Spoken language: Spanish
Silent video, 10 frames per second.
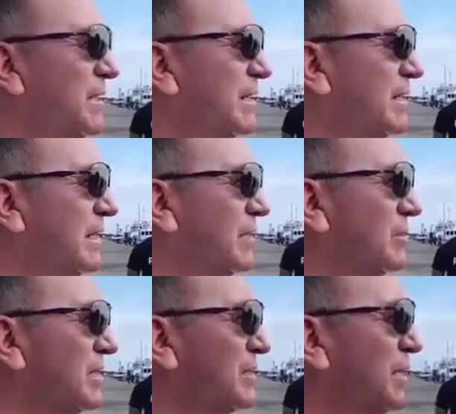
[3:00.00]
20
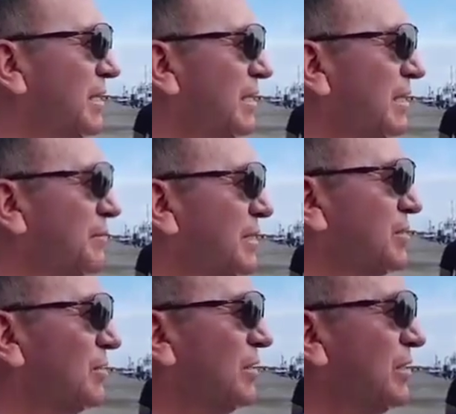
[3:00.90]
detenidos la semana que
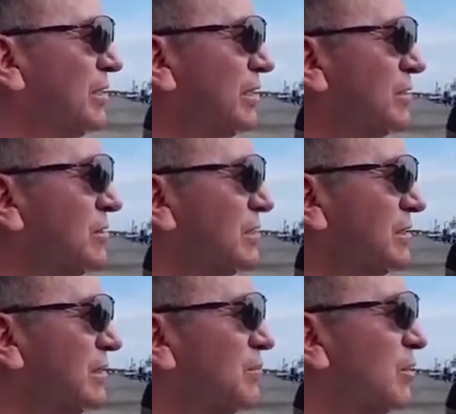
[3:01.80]
pasó y eso
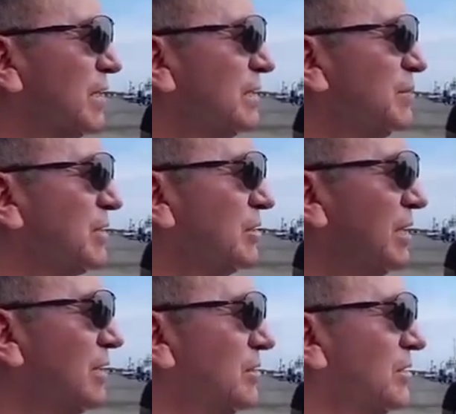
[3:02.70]
es importante
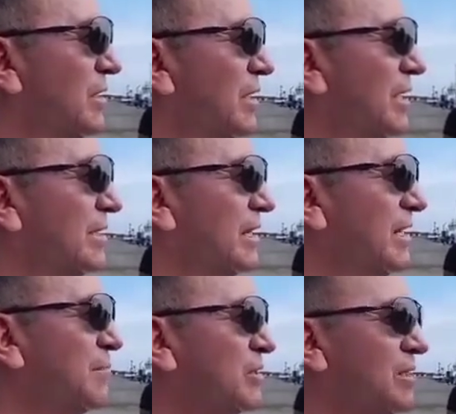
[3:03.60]
mencionar. La
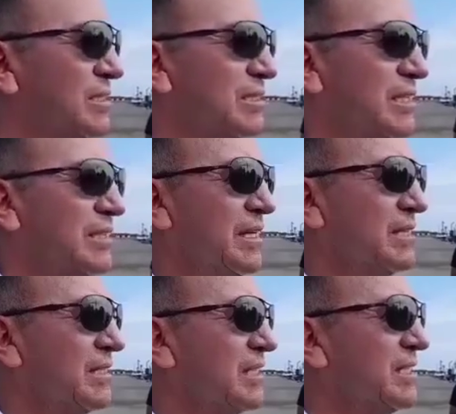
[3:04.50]
cantidad de personas que se
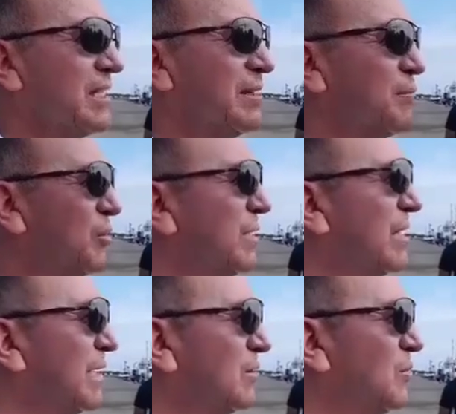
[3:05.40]
detienen gracias al aporte
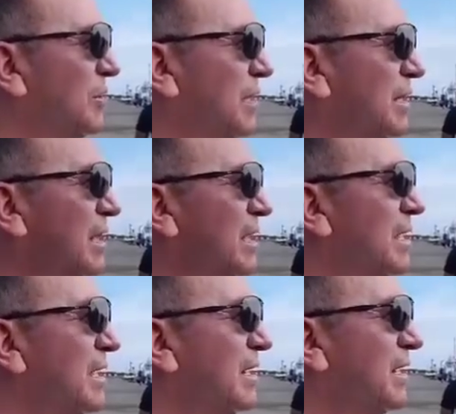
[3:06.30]
de la comunidad.
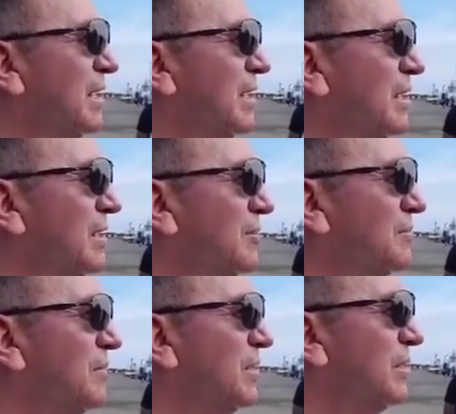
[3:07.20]
¿Cómo se ha logrado esta
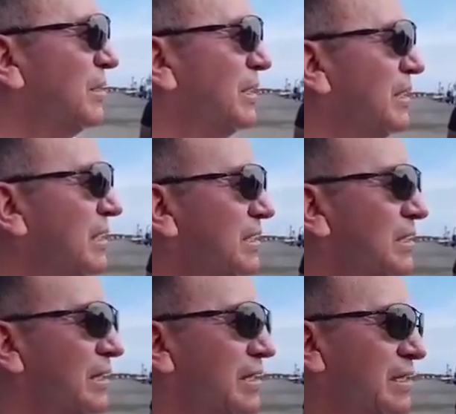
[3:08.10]
reducción?
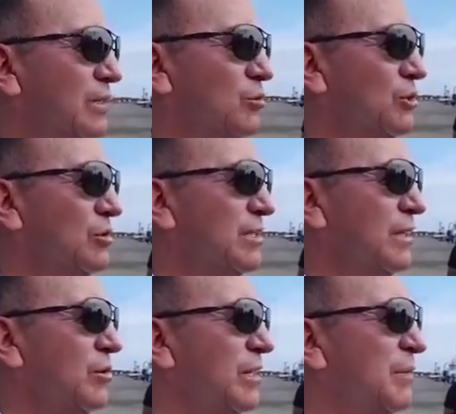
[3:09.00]
La, reducción
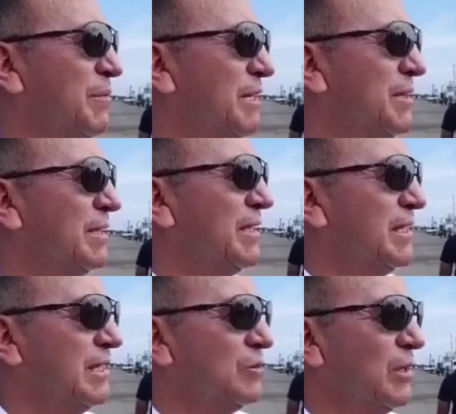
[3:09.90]
se logra
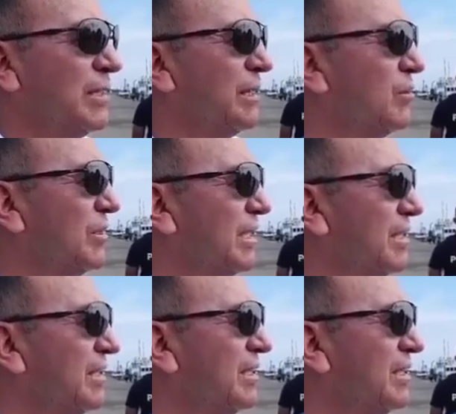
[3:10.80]
primeramente es una trilogía,